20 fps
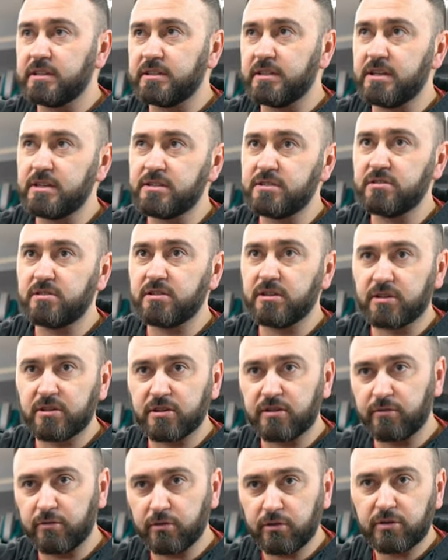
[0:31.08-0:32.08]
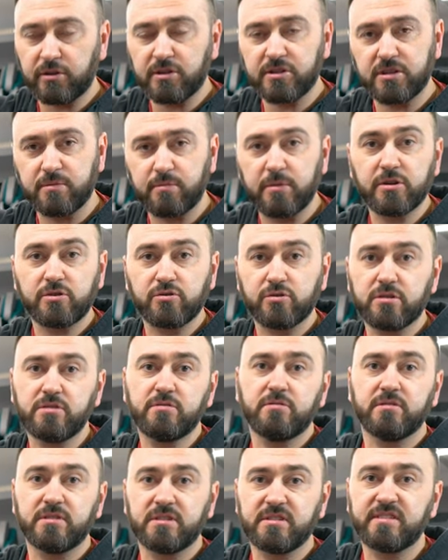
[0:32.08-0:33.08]
знаете, так твердо себя
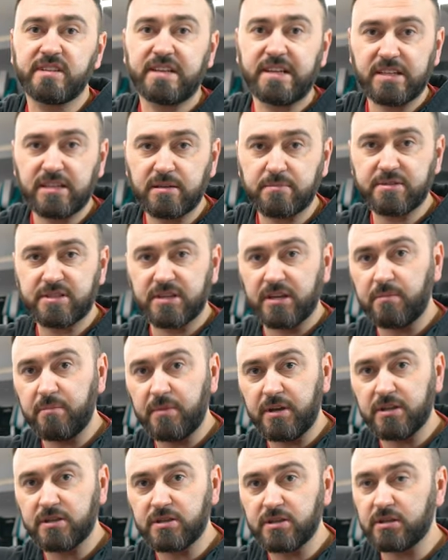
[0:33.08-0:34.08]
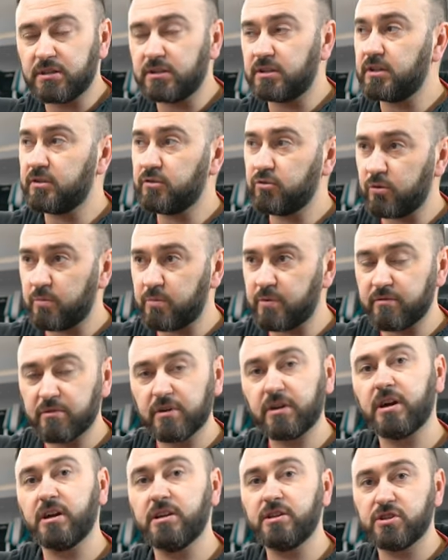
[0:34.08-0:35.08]
чувствовать в среднем сегменте. До
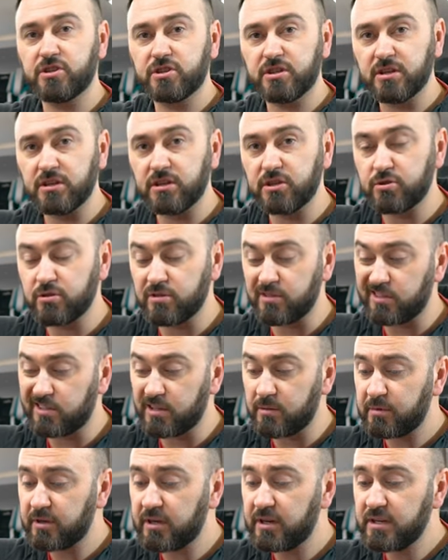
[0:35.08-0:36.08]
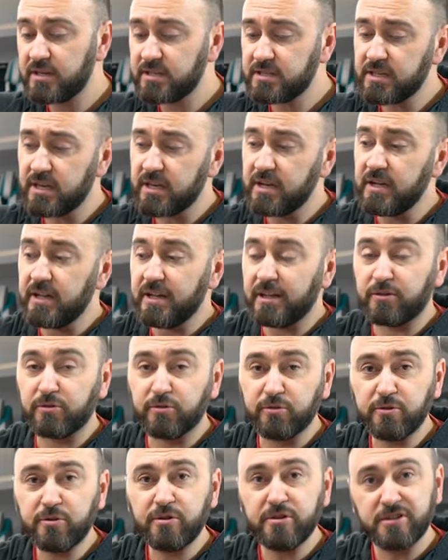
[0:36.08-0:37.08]
топовых, конечно, они еще не добрались,
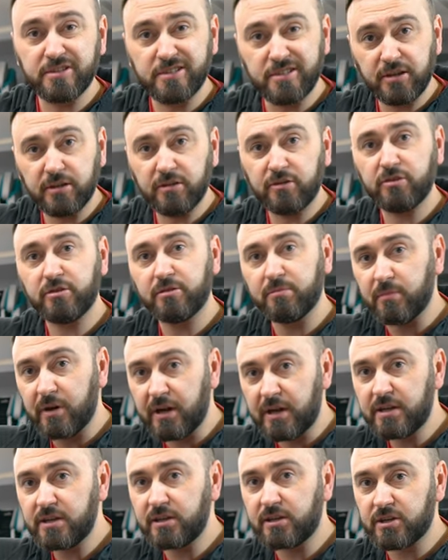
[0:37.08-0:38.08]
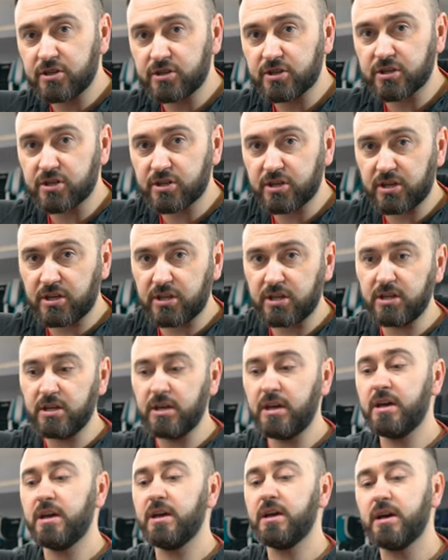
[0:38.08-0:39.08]
но делают маленькие шажки
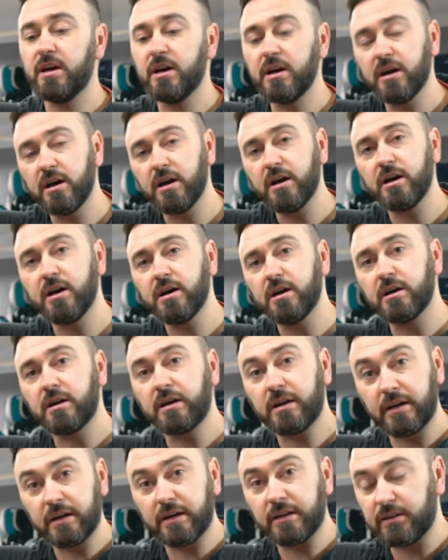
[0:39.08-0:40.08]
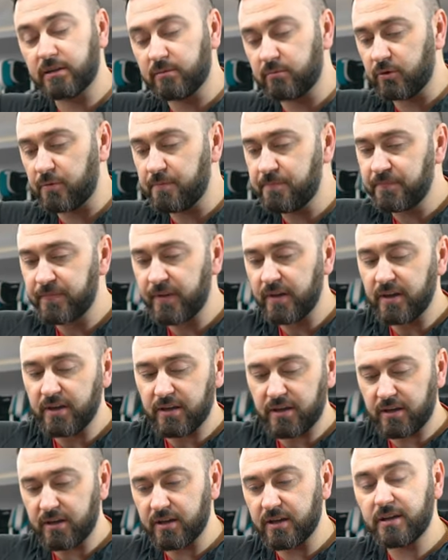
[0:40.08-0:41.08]
э, к этому.
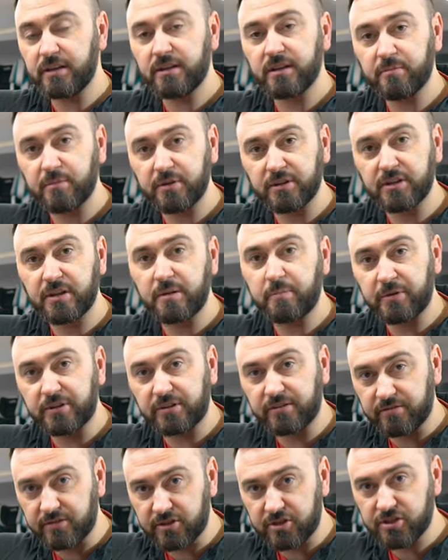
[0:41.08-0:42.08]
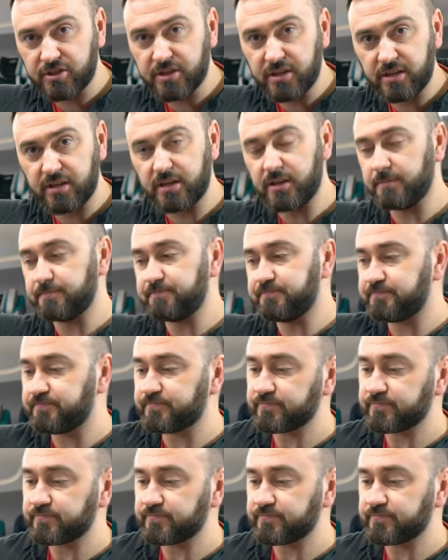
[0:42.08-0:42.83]
И это модель подтверждения